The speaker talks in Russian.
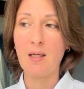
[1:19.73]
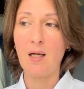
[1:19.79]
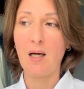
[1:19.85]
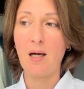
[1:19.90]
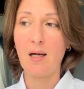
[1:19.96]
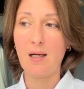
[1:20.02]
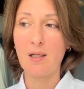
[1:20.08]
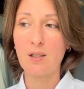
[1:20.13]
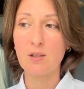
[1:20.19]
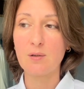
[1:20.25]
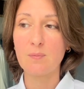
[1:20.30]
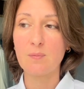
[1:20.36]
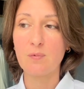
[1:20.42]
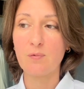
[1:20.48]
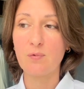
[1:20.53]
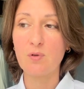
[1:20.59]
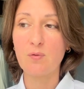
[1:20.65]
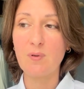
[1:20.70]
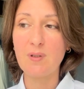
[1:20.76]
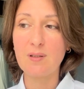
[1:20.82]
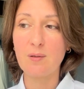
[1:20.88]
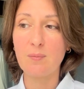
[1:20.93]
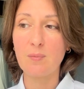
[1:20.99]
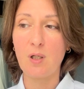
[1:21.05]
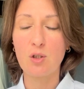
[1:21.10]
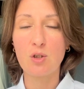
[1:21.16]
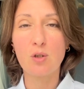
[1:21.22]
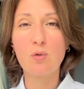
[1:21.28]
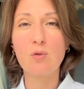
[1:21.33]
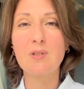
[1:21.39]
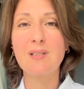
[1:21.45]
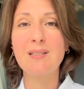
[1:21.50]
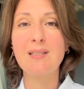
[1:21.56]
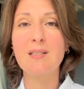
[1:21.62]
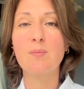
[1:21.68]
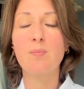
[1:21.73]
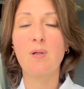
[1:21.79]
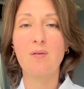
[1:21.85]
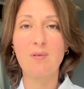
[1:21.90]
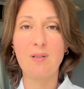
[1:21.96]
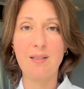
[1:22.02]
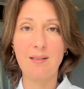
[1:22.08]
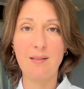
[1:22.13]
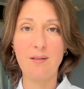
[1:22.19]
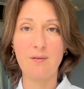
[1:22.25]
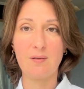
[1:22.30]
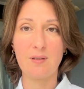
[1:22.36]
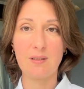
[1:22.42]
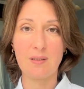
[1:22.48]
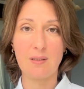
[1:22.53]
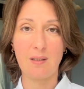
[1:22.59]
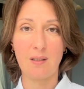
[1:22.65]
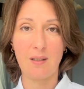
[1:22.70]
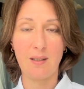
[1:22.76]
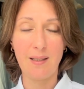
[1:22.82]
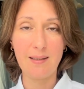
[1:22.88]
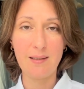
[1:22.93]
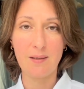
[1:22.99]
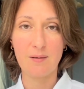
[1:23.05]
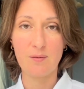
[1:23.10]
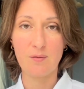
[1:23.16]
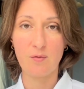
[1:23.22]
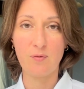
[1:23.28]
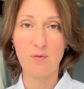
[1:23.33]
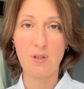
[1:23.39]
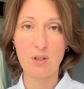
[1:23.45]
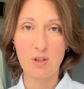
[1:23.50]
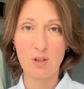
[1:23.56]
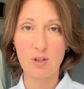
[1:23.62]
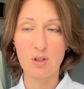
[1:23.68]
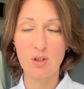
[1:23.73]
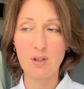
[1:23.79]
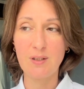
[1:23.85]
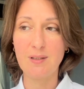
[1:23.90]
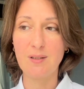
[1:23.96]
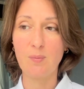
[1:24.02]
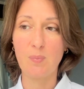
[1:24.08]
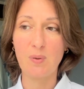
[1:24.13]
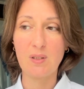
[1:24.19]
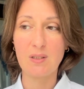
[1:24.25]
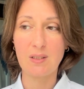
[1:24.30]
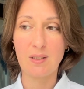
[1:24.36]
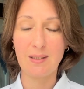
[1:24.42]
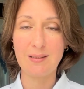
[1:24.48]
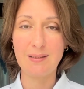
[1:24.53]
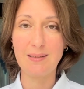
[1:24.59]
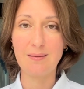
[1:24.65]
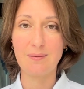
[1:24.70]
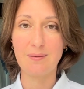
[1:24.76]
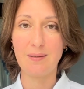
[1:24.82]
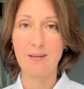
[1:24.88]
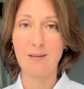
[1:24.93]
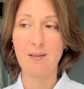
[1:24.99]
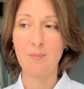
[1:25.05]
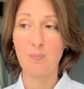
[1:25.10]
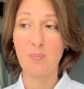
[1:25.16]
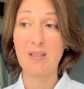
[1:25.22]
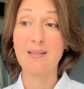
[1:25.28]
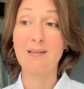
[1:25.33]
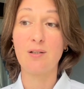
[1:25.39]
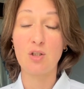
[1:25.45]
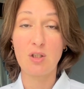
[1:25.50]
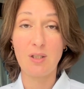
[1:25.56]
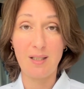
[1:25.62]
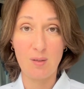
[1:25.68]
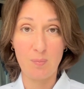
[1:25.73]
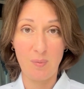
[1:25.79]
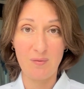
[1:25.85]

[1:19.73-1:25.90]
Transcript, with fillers: а вот в этом, а что за несправедливость такая в вашей жизни происходила и продолжает,